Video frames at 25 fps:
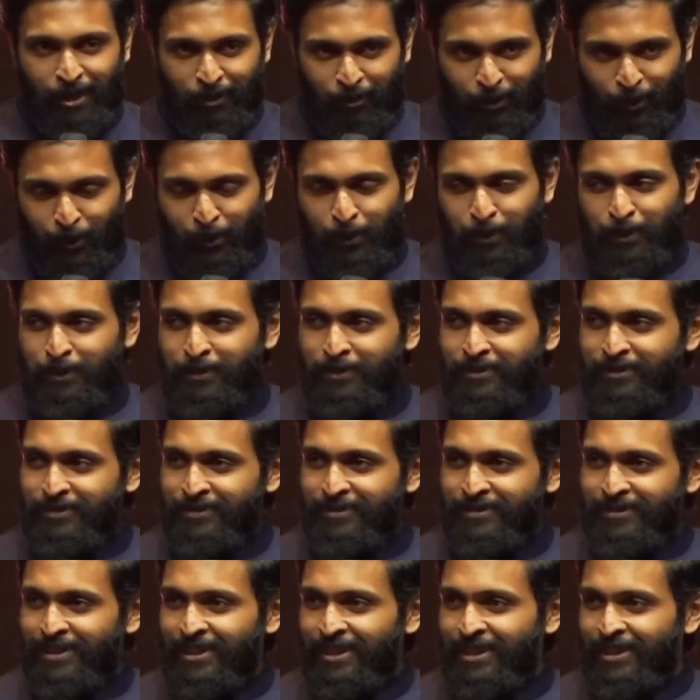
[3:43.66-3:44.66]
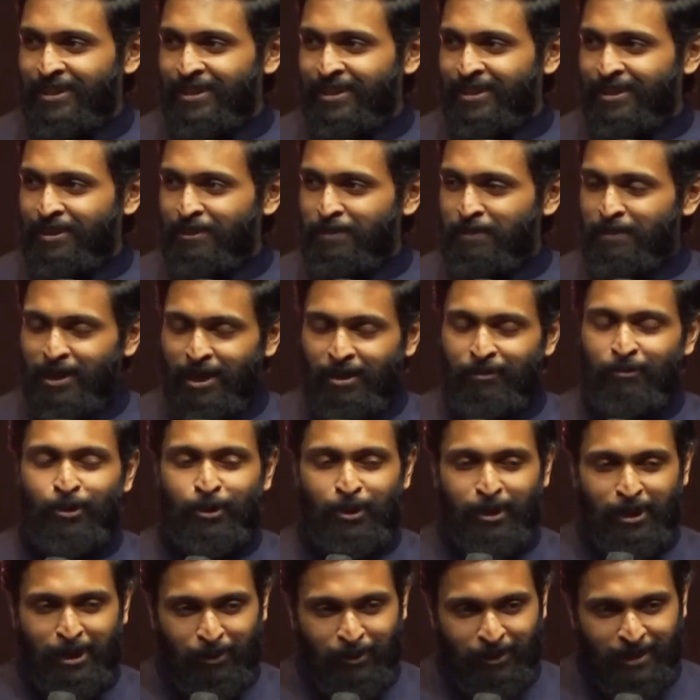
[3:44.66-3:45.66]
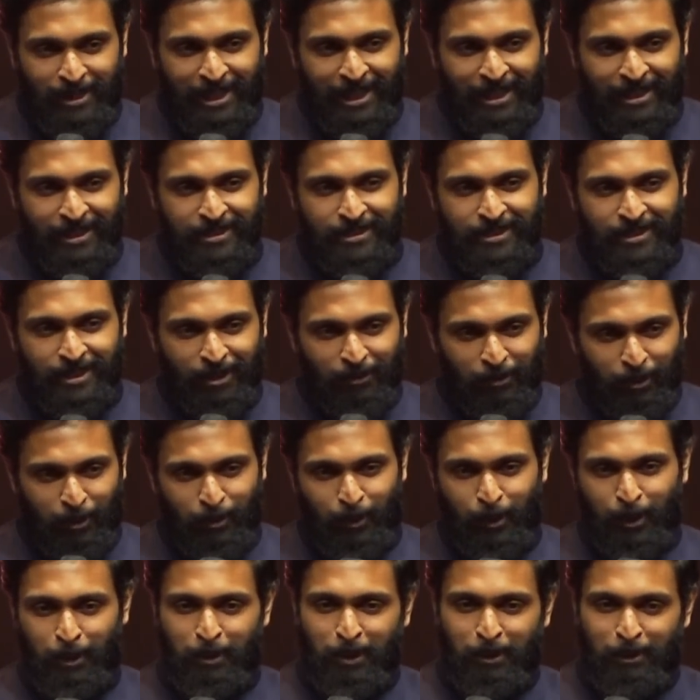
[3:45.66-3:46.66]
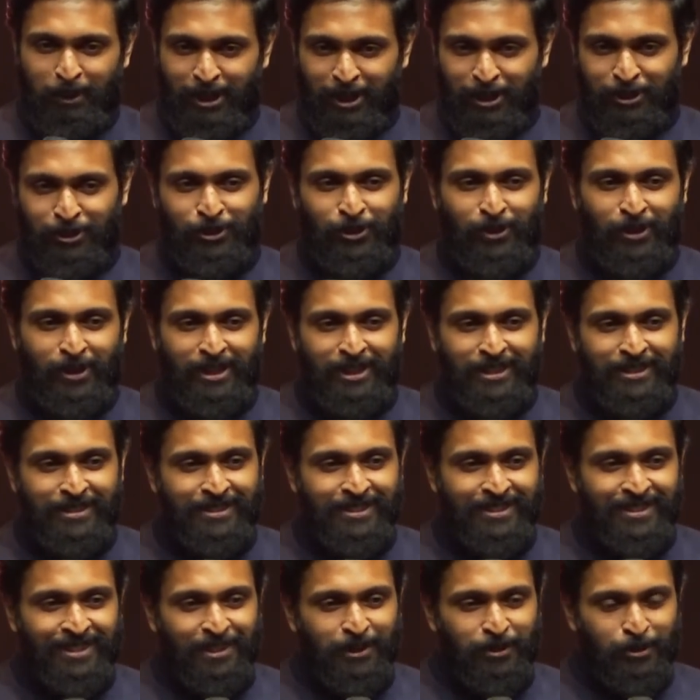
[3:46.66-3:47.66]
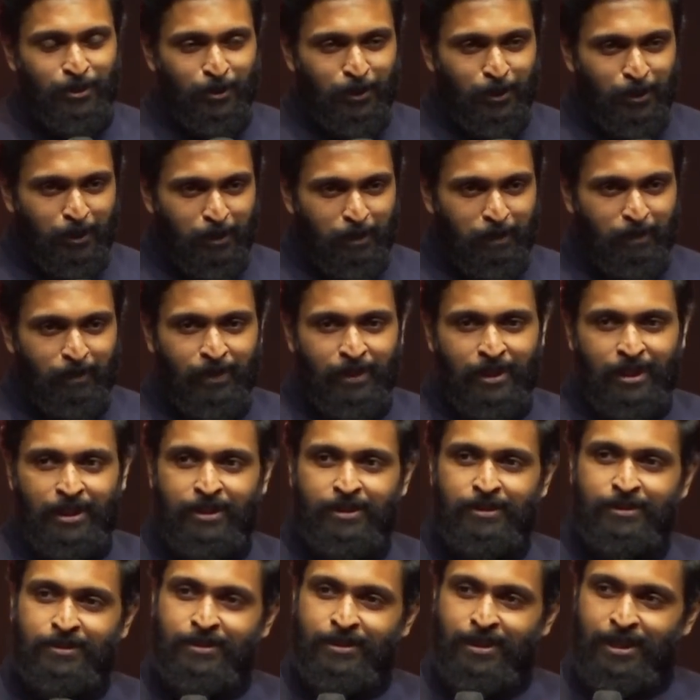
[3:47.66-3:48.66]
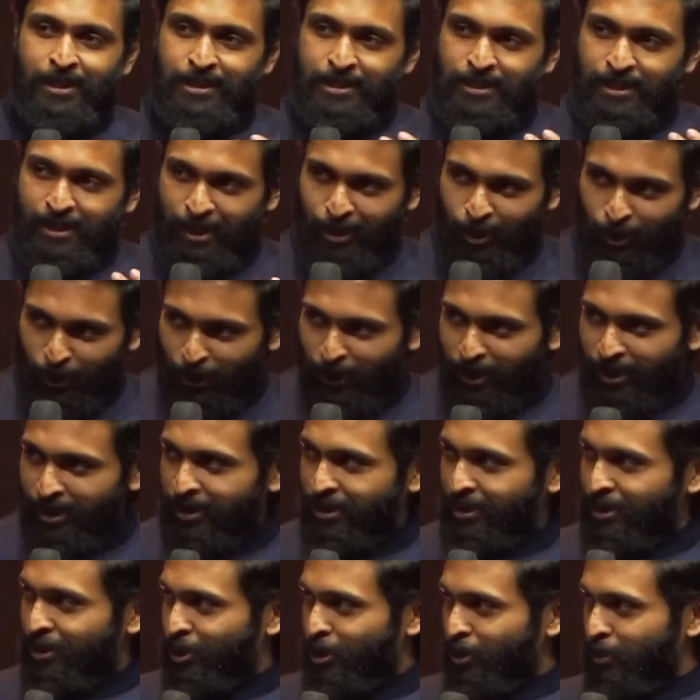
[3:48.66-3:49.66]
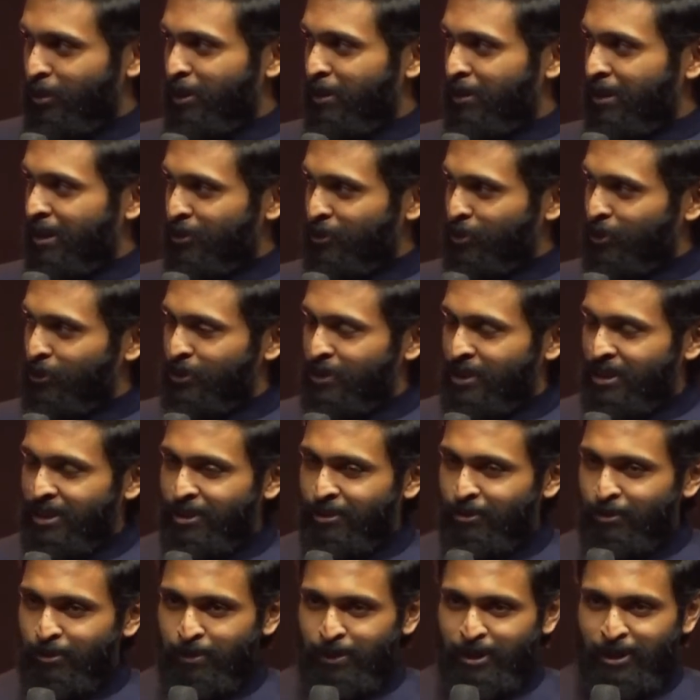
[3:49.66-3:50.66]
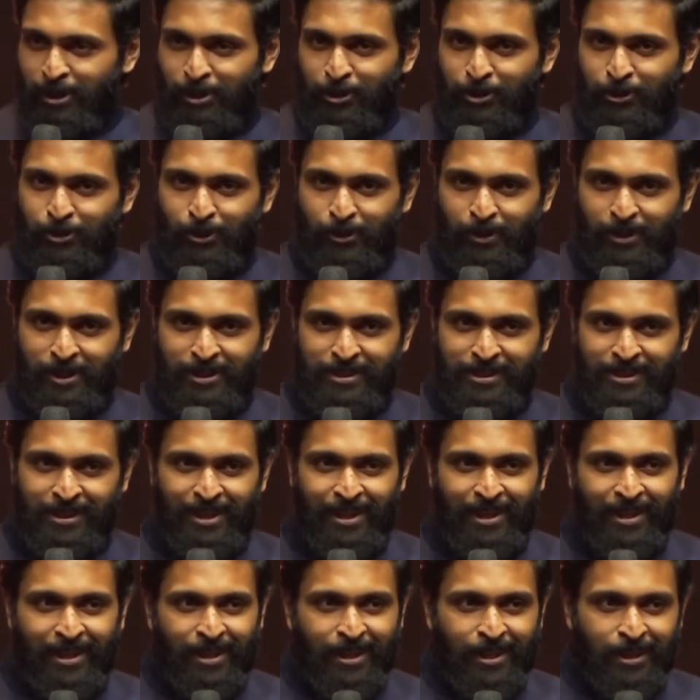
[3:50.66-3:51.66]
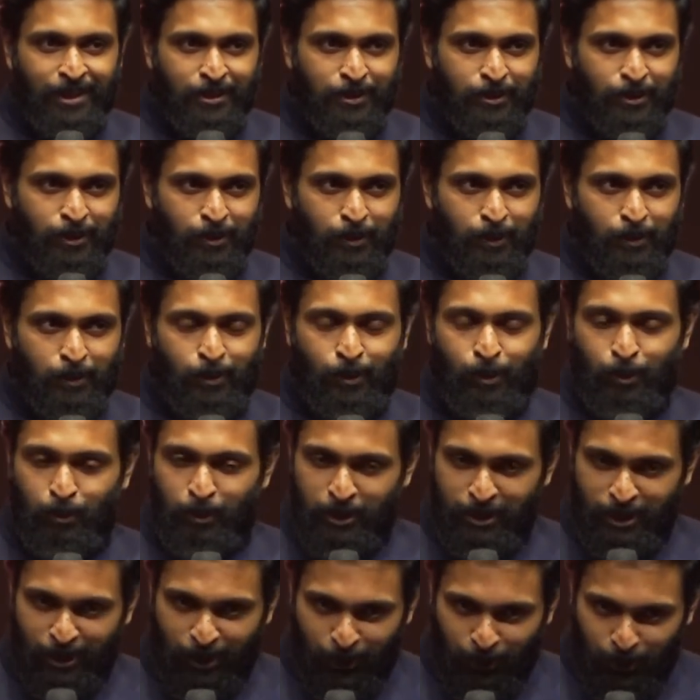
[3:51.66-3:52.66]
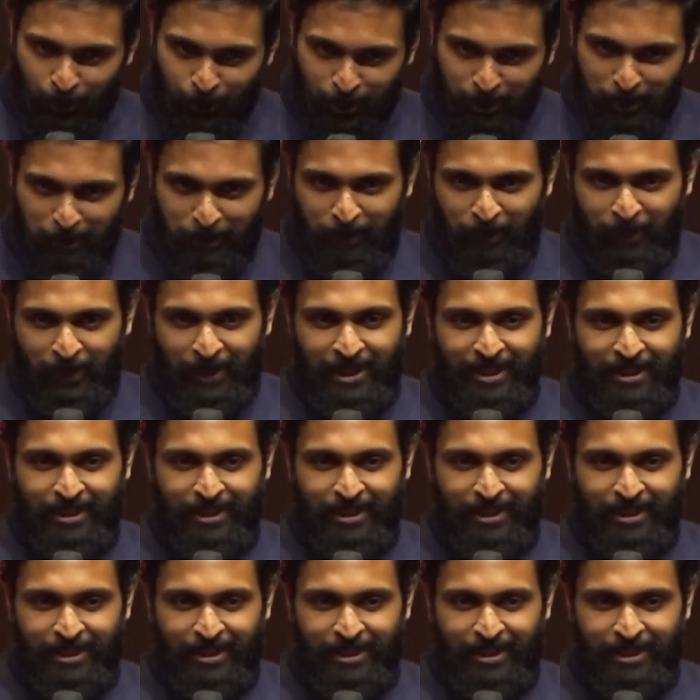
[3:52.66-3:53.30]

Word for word: அவரும் uh, அவர்கிட்டையும் தேங்க்ஸ் அவர் மூலமாக மெட்ராஸ் டாக்கீஸ் ஸோ இட்ஸ் அன் ஆனர் டு பி அசோசியேட்டட் வித் மெட்ராஸ் டாக்கீஸ் ஸோ ரொம்ப சந்தோஷம்